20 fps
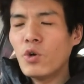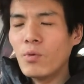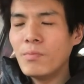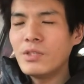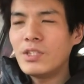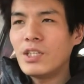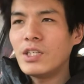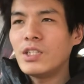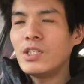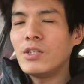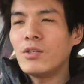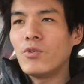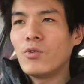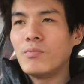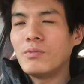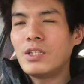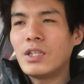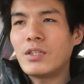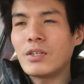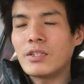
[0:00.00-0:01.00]
お店に
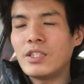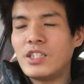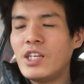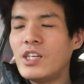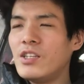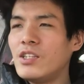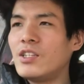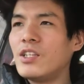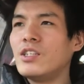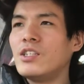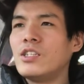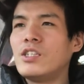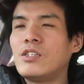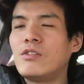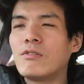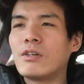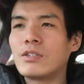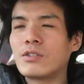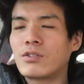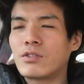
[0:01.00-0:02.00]
お店ではチェーン店にし
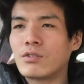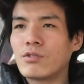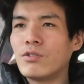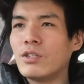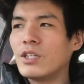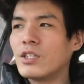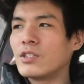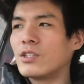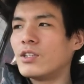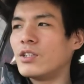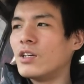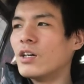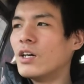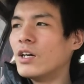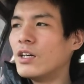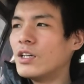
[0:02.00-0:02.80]
てはすごい安い